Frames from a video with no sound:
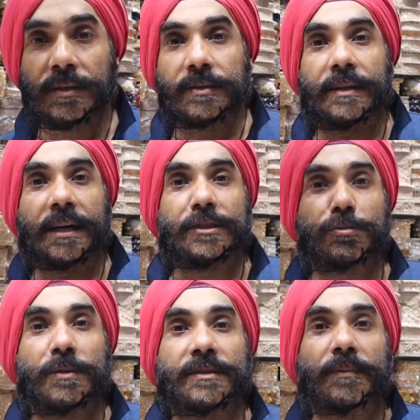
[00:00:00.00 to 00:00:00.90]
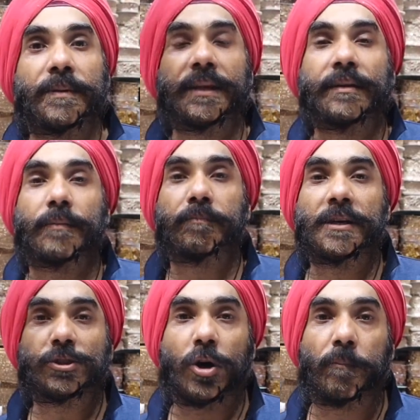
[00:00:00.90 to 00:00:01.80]
सरदार जसवंत सिंह विदिम
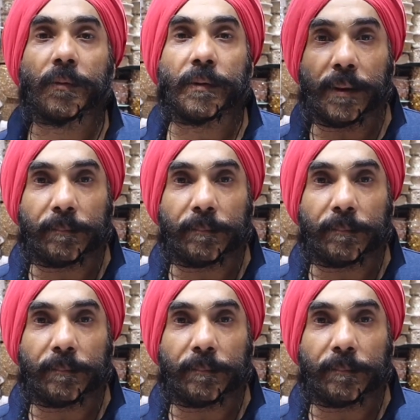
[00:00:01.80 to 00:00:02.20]
कंपनी शॉप नंबर